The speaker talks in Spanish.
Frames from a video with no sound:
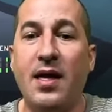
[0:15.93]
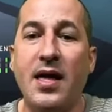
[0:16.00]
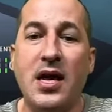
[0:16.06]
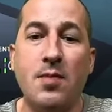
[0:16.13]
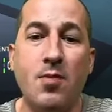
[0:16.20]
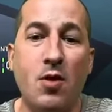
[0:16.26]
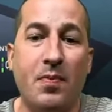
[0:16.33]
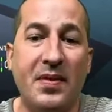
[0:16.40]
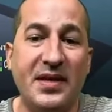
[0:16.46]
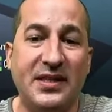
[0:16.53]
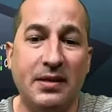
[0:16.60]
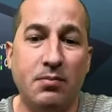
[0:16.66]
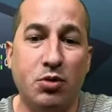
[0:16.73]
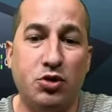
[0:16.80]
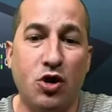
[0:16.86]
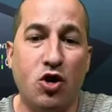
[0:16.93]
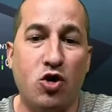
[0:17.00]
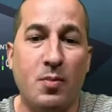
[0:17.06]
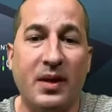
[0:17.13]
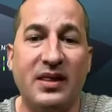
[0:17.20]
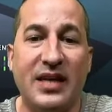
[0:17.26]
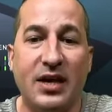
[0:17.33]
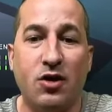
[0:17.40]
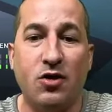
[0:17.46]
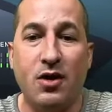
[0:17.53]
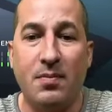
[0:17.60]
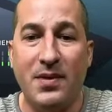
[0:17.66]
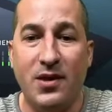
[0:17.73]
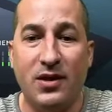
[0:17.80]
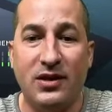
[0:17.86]
que me lo pediste mucho en los comentarios del
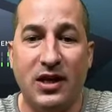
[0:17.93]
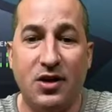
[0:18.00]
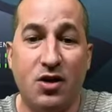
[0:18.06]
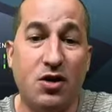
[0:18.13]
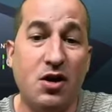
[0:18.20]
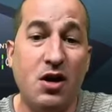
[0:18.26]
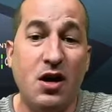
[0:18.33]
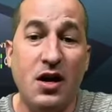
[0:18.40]
vídeo anterior